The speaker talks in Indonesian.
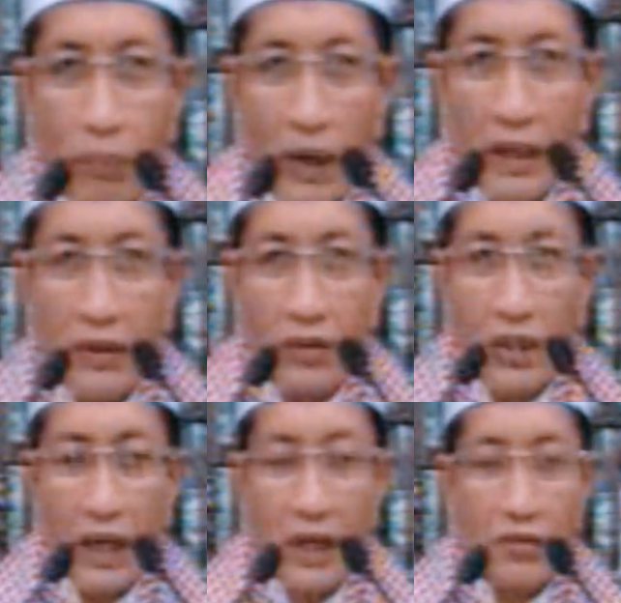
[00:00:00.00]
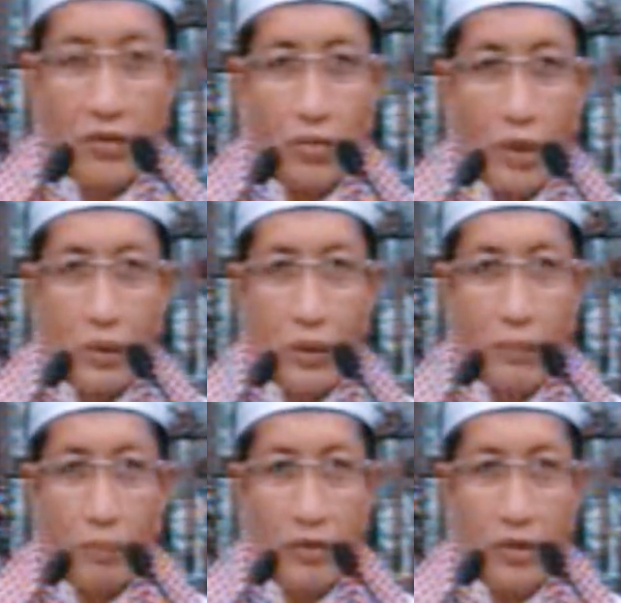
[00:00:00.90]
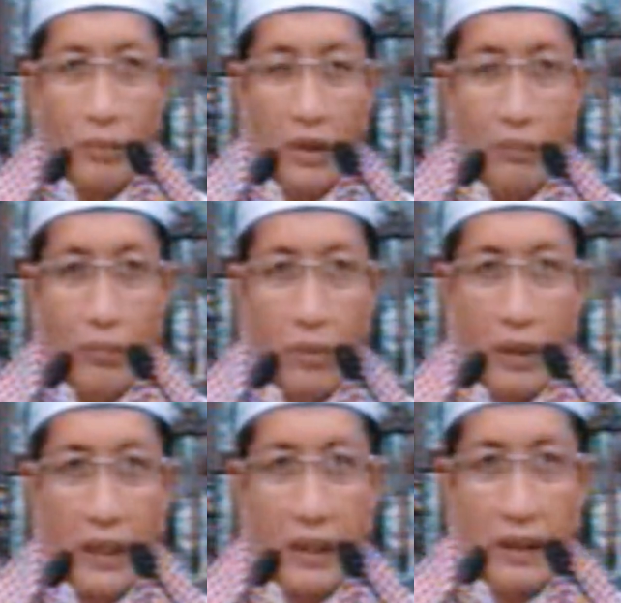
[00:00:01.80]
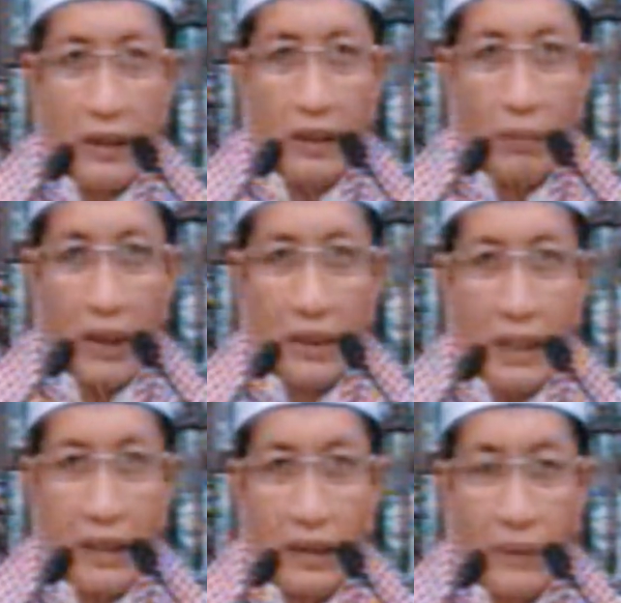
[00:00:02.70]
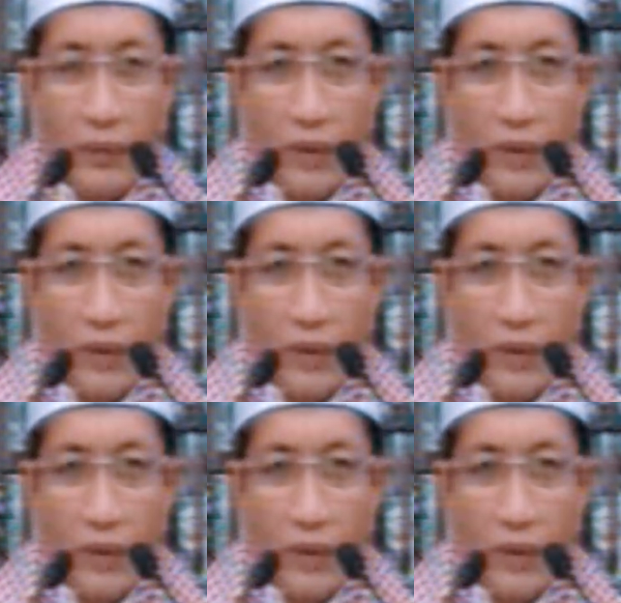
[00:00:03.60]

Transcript: pada segala sesuatu yang bisa menimbulkan kenikmatan,